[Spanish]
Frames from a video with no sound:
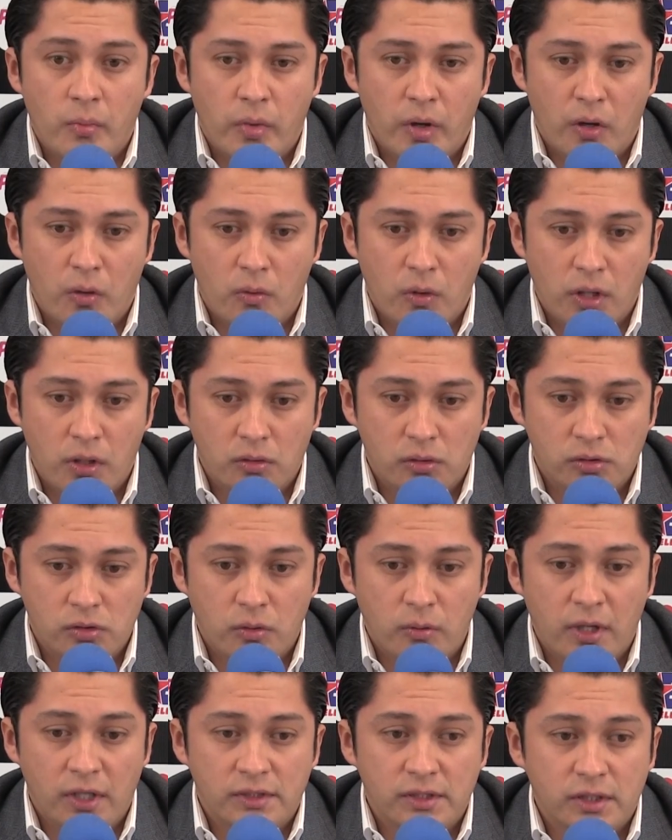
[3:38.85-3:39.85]
Pero bueno,
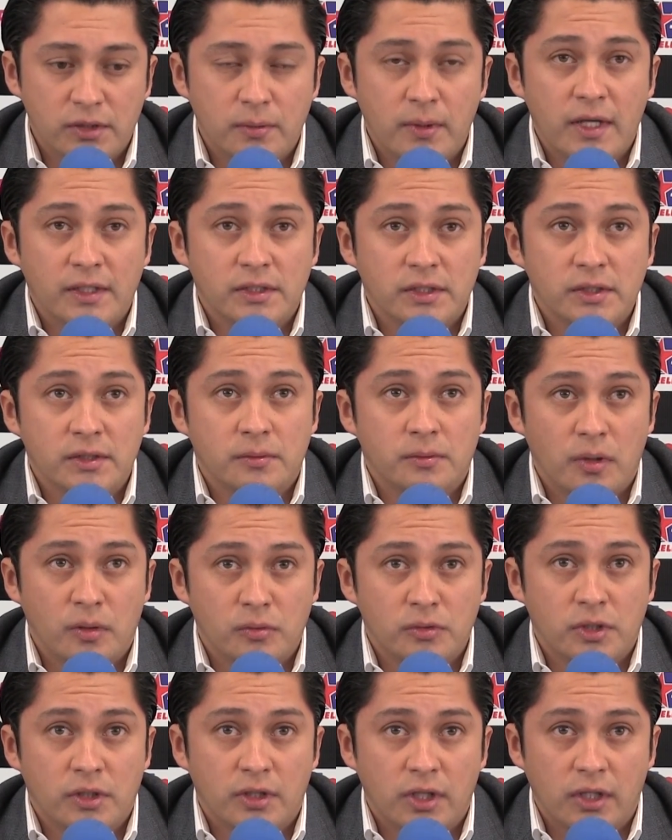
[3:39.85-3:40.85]
sobre esas bases
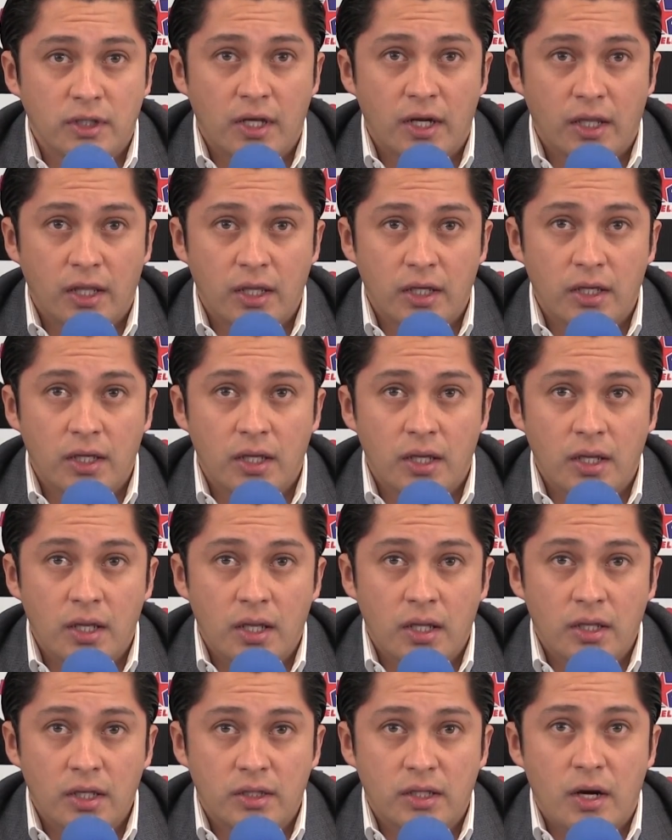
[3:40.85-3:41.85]
vamos a tratar de,
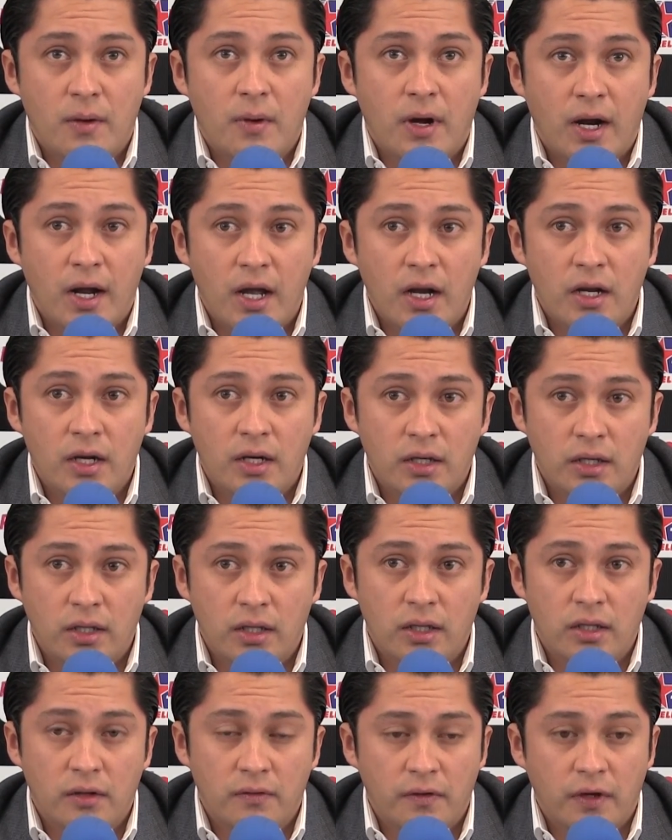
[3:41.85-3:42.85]
trabajar
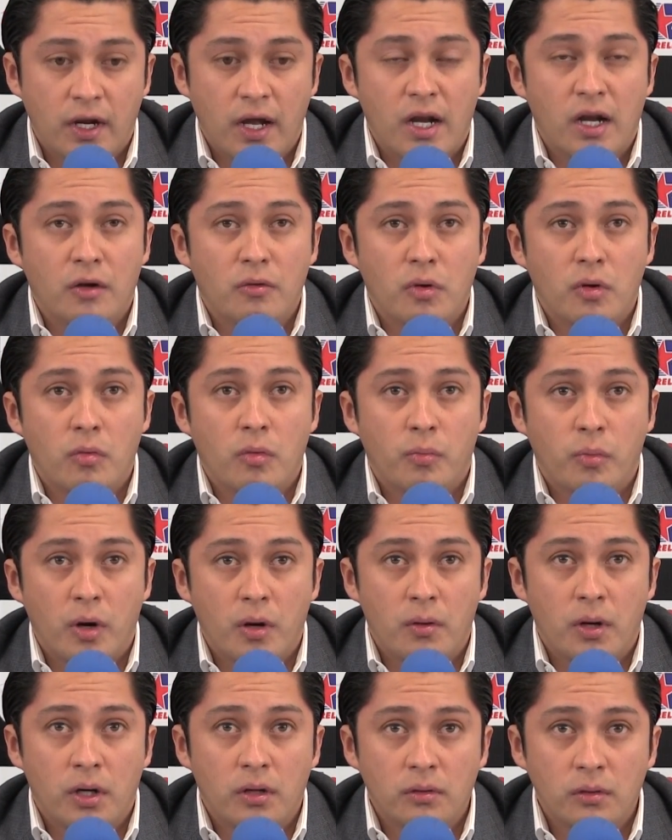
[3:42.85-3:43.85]
y de edificar el nuevo
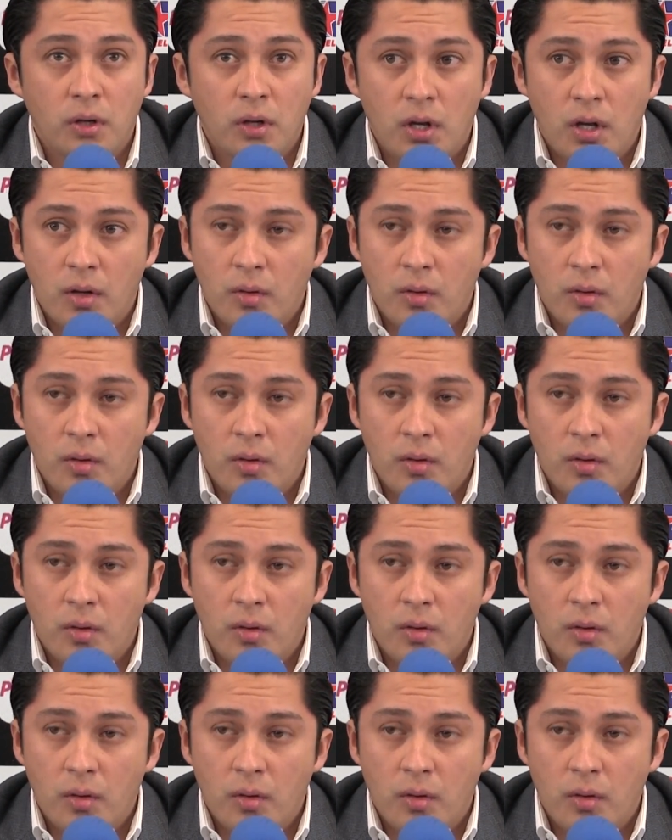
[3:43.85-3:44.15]
Puebla, ¿no?